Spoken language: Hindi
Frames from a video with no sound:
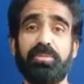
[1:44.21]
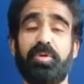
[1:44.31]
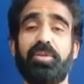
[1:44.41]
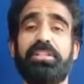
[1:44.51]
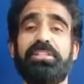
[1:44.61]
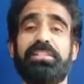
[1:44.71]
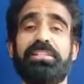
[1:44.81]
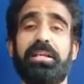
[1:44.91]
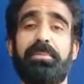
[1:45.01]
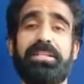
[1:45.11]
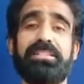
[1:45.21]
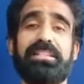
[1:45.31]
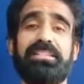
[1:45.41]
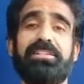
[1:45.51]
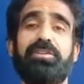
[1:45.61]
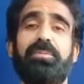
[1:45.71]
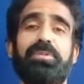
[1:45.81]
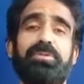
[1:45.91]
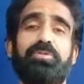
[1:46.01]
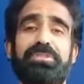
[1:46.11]
बहुत अच्छे अच्छे कमेंट्स करते हैं तो हम
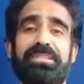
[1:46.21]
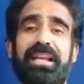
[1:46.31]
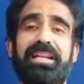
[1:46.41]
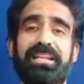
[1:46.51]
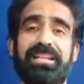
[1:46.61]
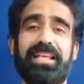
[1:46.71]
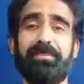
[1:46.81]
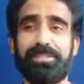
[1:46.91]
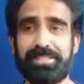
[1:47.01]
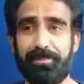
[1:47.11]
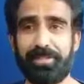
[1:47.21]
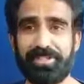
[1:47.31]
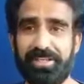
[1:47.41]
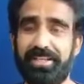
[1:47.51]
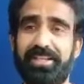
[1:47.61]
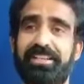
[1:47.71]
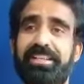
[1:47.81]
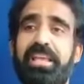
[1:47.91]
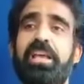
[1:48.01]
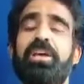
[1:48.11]
इसमें कुछ सिलेक्ट करके आपके सामने शेयर
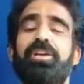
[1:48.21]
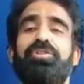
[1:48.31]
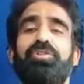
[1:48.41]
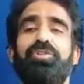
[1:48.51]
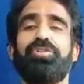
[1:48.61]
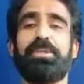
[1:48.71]
करते हैं तो